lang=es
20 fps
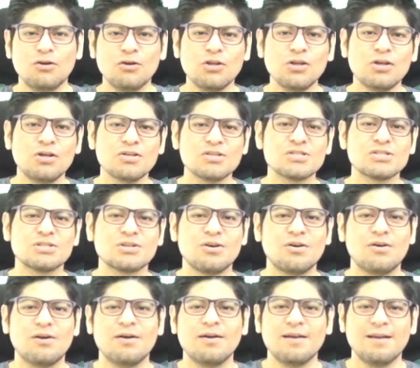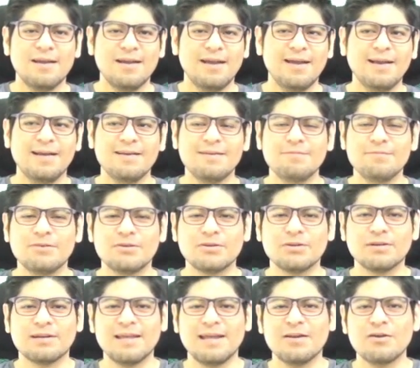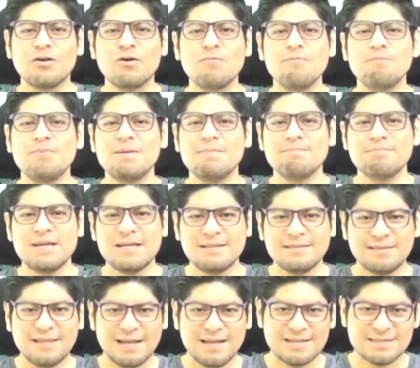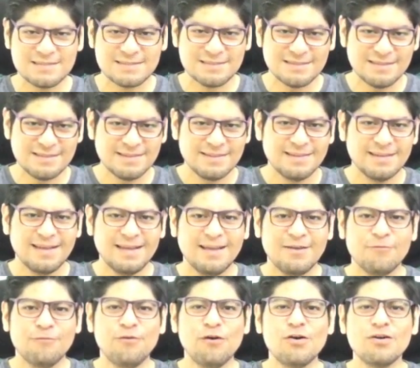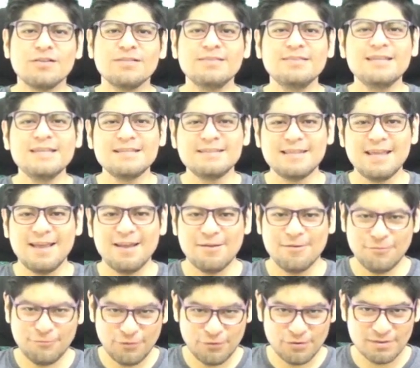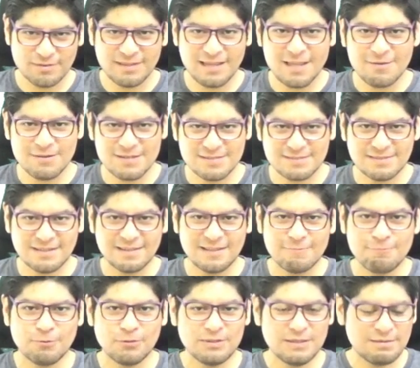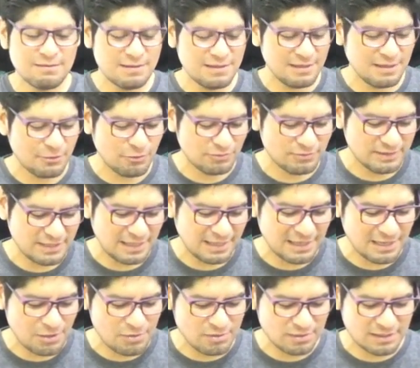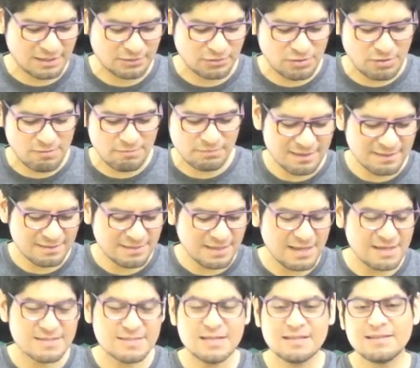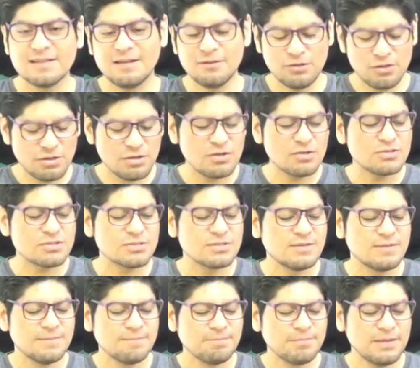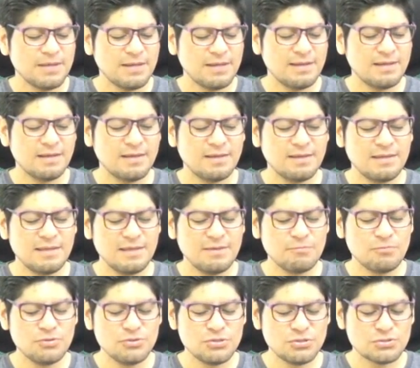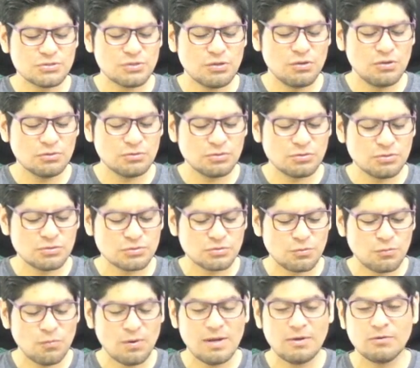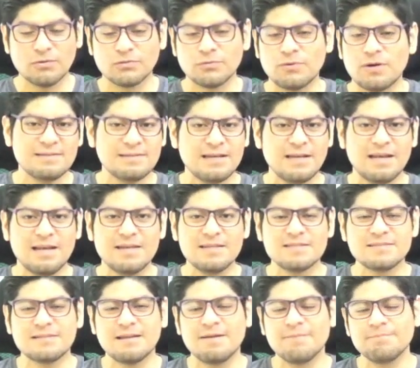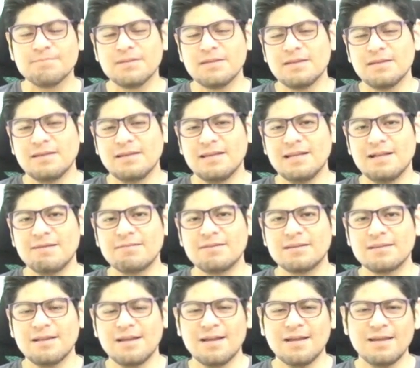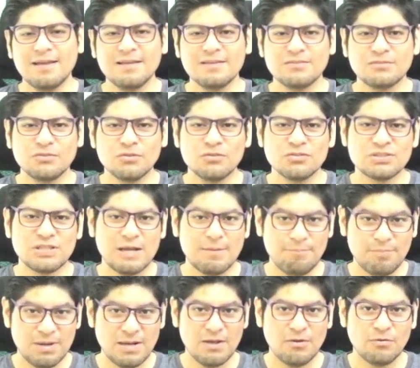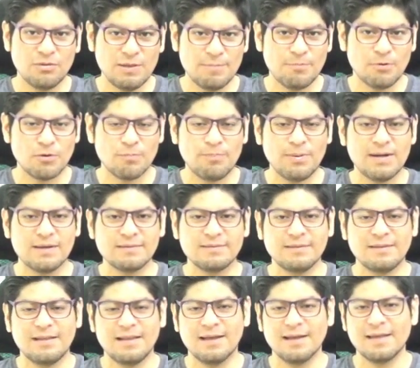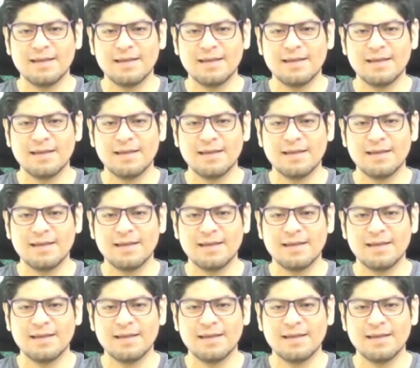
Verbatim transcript: glorioso, el que rompe en ventas. Fortnite. Fortnite va a estar disponible con teclado y ratón, de eh, DayZ2 eh, y muchos otros juegos. Ahí tienen la lista. Y la verdad, esto se aplaude por parte de